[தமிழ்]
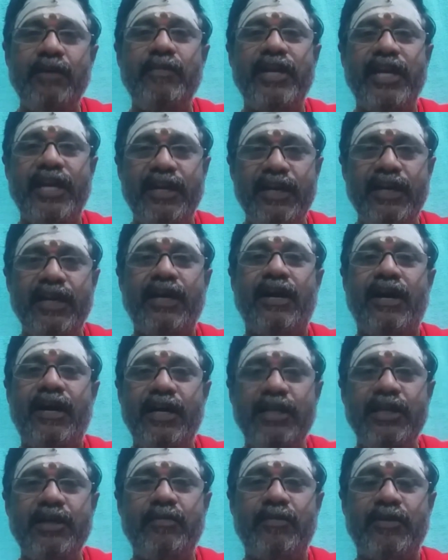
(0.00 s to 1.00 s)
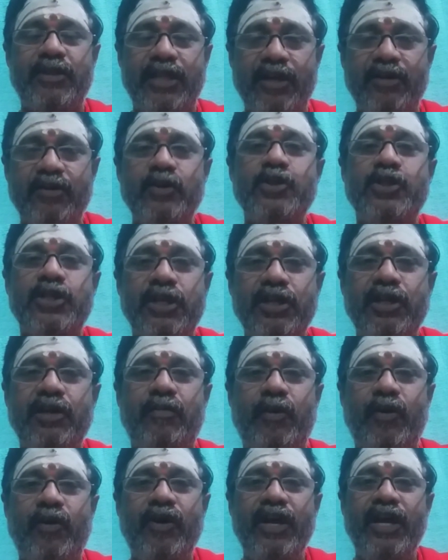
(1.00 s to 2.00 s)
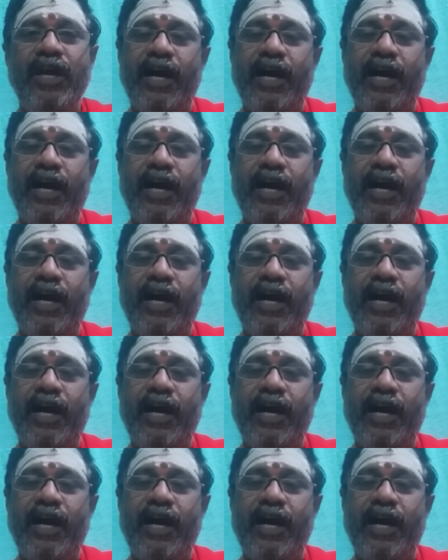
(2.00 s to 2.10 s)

நம்ம என்ன காரியம் தினம் செய்கிறோமோ